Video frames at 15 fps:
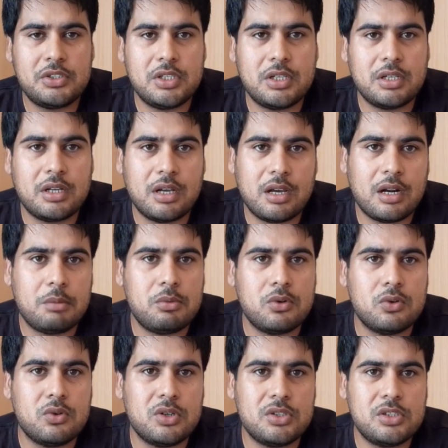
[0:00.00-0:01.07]
शेयर कर अगर आप
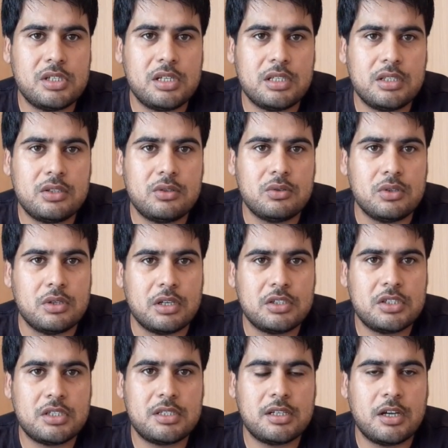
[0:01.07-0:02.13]
लोगों को अच्छी लगे तो उन्हें एक
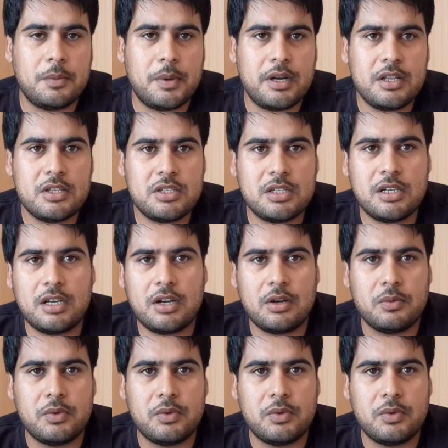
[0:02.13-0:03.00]
जैसा अच्छा कमेंट नीचे करें